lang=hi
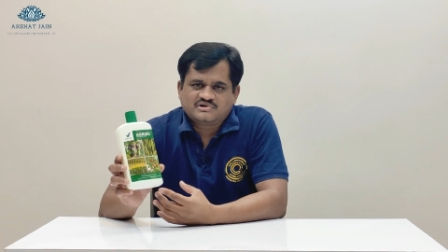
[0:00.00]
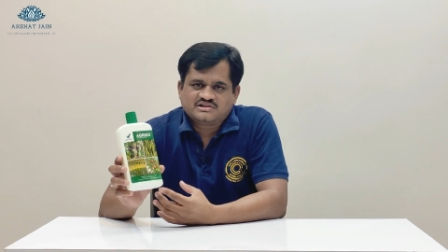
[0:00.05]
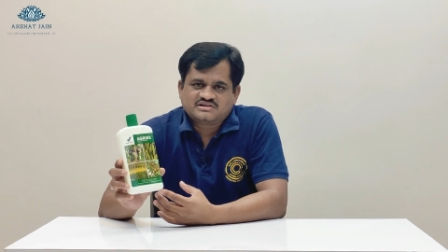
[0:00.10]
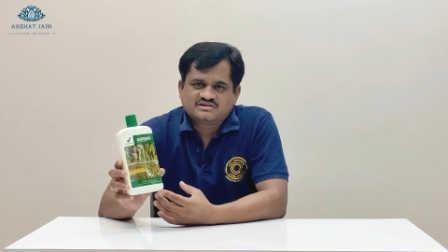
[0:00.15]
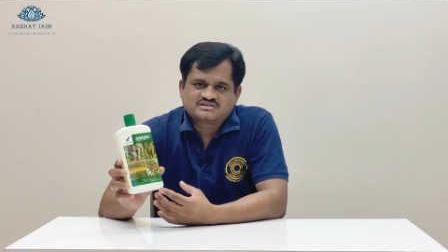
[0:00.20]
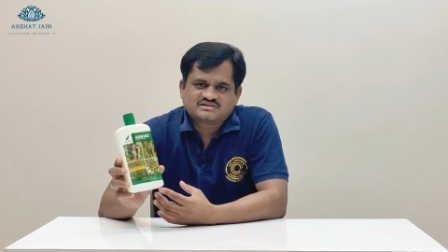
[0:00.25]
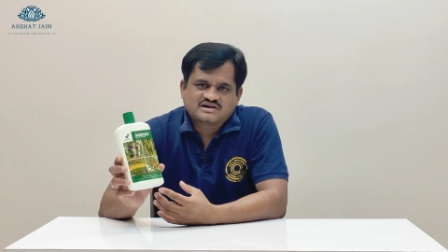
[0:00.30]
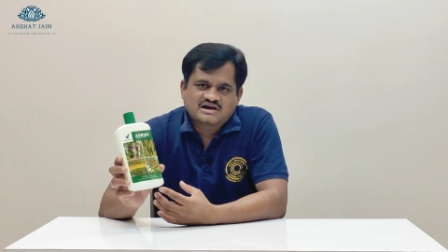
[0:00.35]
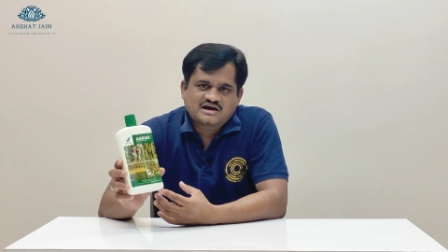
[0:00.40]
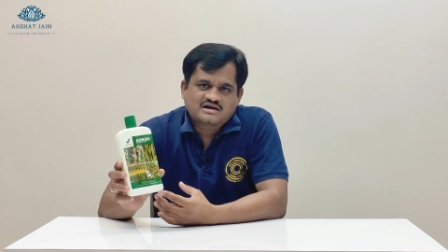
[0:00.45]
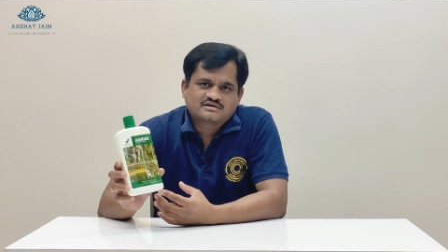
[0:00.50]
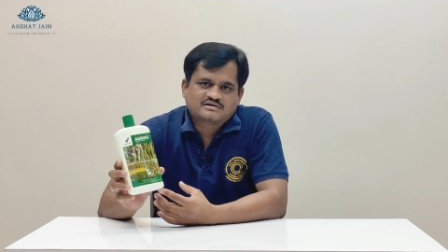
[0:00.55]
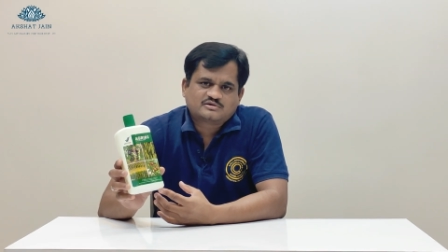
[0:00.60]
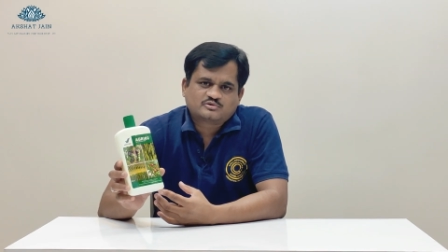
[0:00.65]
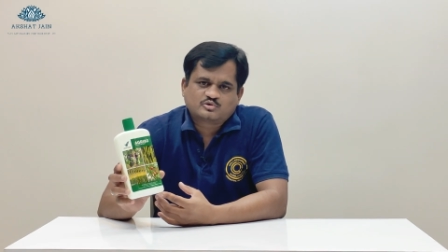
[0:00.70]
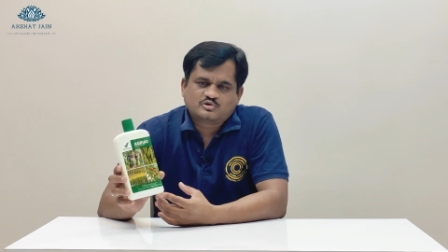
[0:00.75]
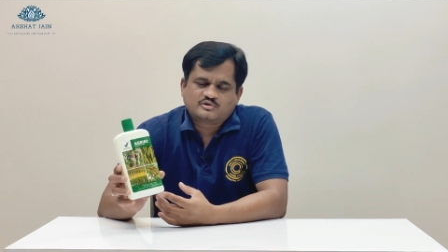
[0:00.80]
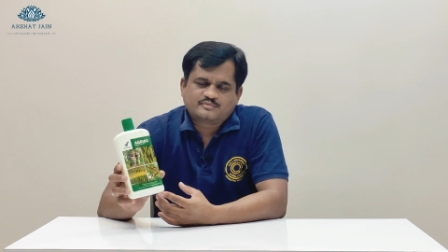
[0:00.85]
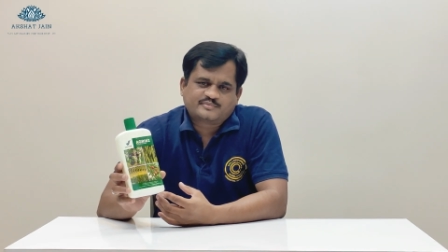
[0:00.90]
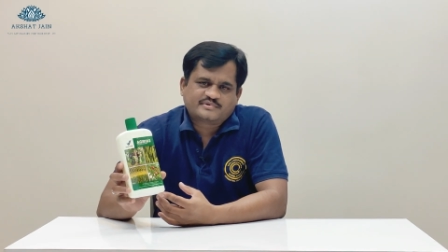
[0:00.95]
मददगार
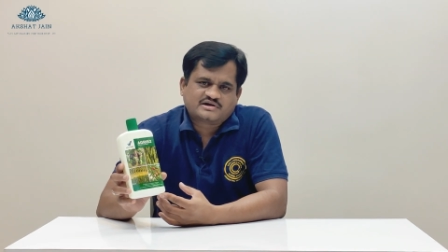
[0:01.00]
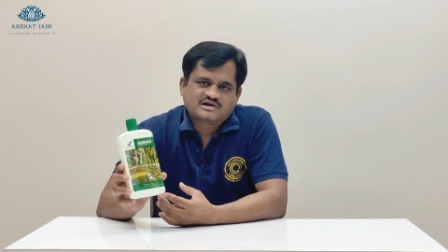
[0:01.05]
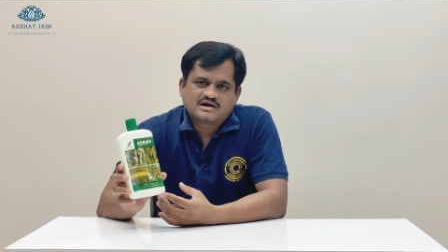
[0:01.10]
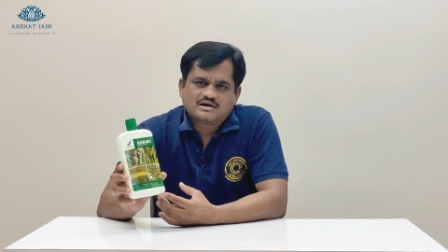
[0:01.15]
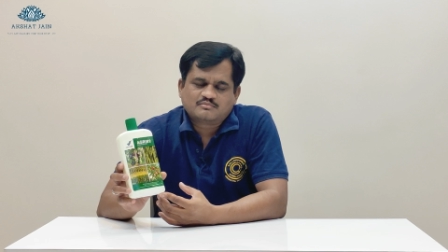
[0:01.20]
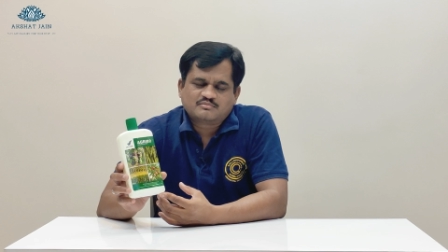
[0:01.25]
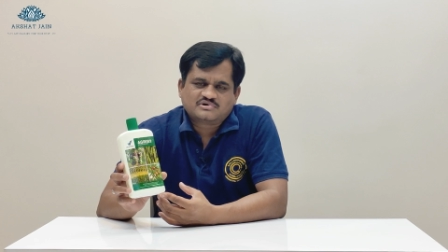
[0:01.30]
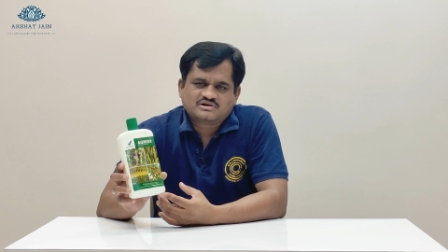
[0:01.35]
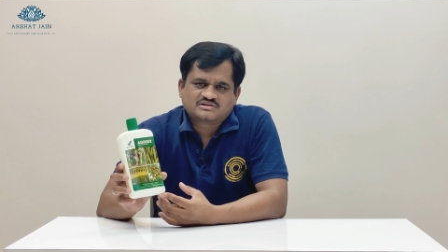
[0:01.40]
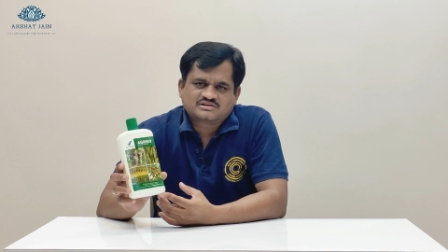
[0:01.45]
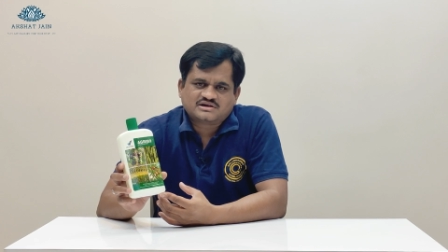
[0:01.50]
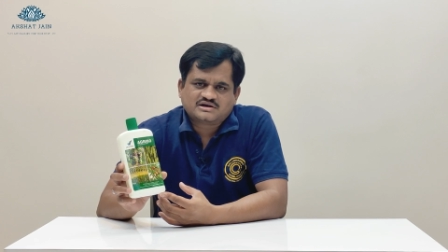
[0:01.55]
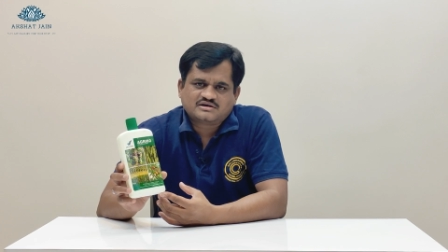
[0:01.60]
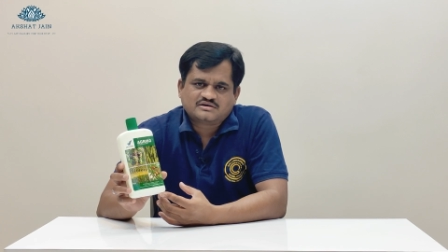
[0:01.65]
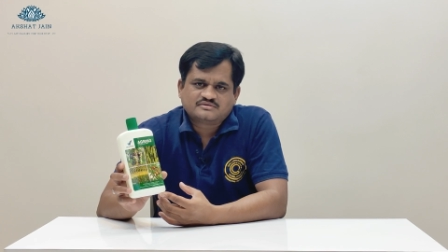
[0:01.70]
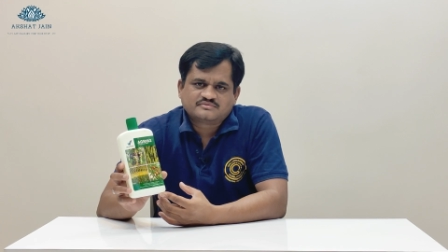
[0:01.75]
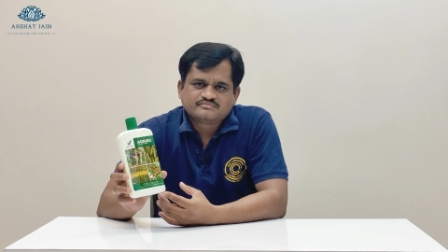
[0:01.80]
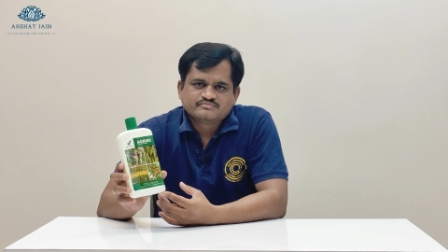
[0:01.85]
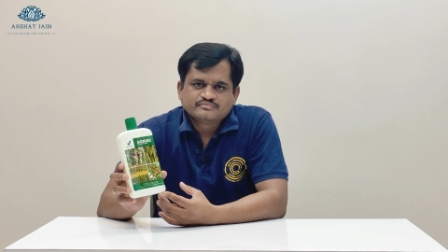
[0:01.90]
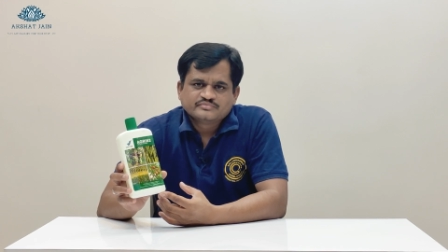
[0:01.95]
के तौर पे काम करता
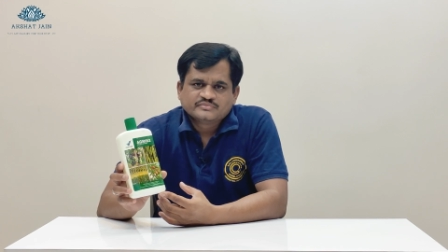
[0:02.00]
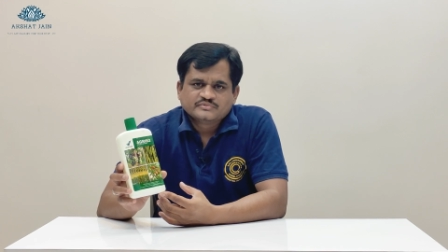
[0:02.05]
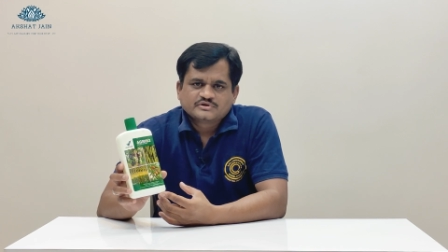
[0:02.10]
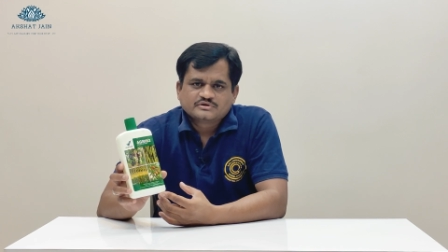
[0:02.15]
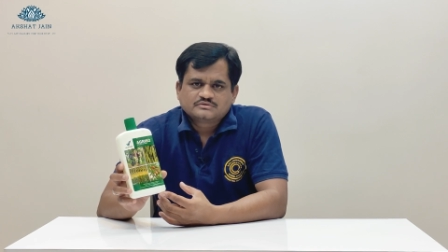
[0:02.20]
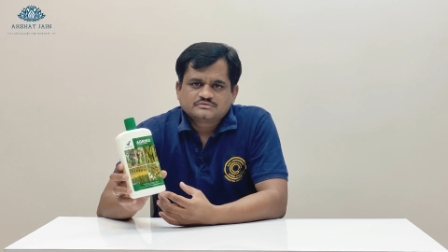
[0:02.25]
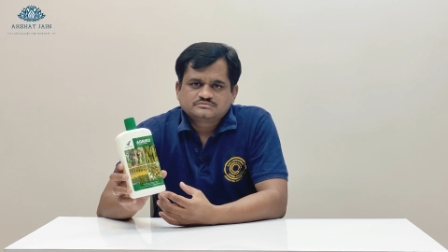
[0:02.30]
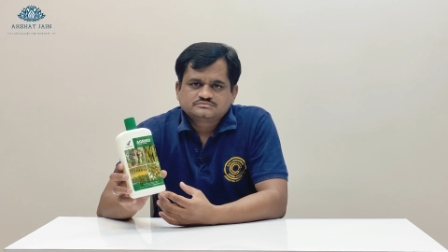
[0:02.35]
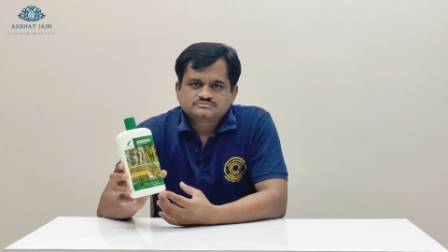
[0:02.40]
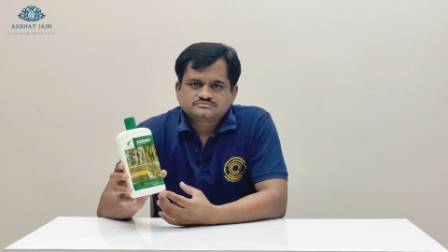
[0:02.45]
है